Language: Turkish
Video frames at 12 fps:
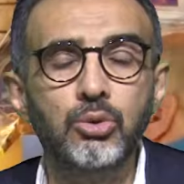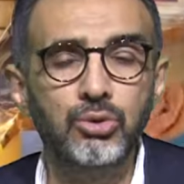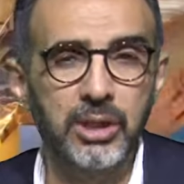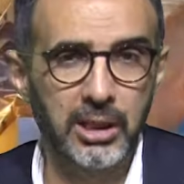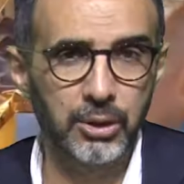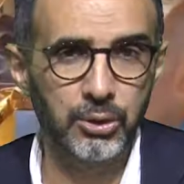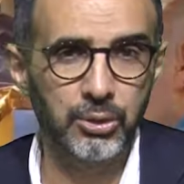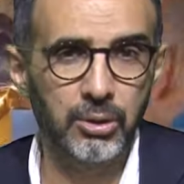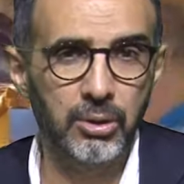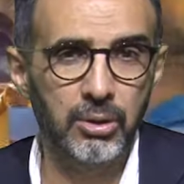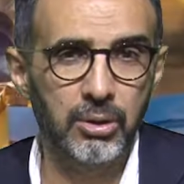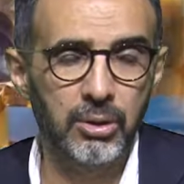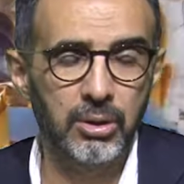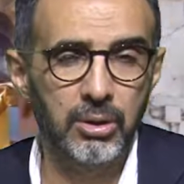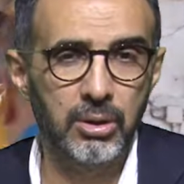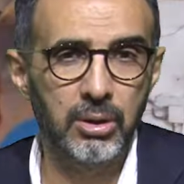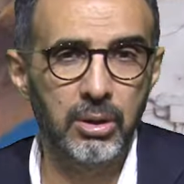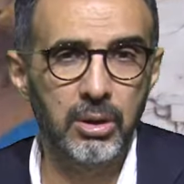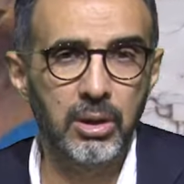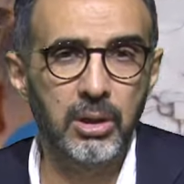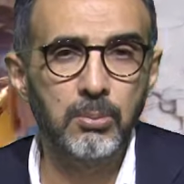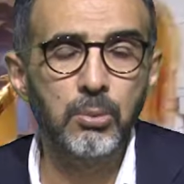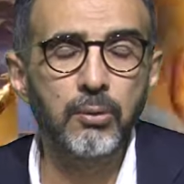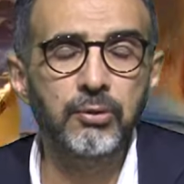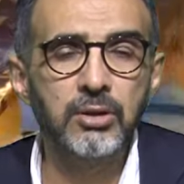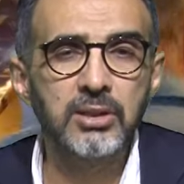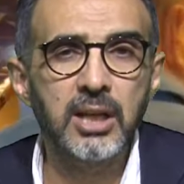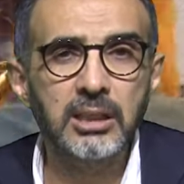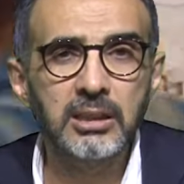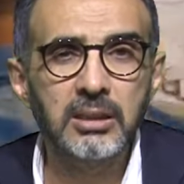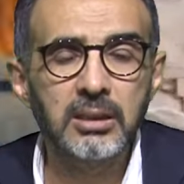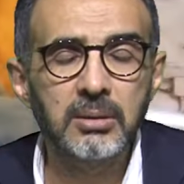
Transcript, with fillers: 150 euro. Bu fırsat